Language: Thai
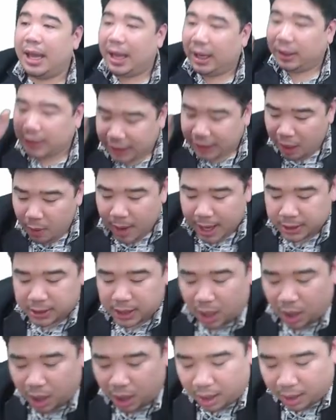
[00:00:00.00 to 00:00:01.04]
แต่ถ้าวันส
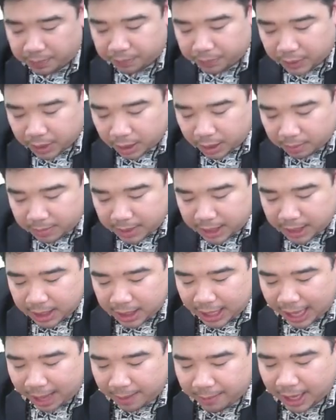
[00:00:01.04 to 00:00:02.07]
อบมี
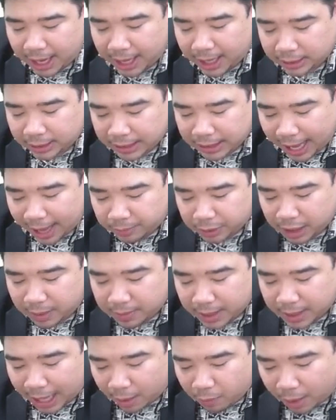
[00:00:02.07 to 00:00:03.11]
คำอะไรก็ตามที่
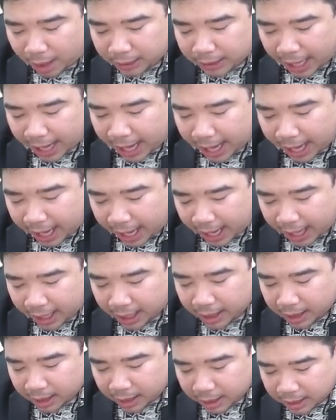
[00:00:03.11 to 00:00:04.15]
มีคำว่าแท้
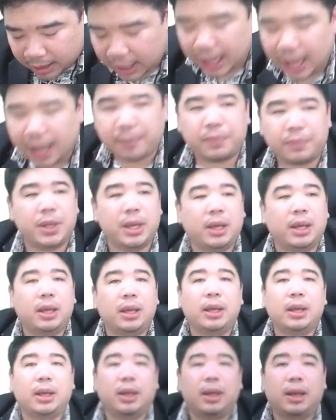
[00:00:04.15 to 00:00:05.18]
นะครับ
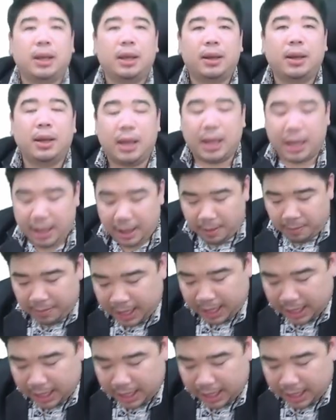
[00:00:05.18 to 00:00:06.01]
มี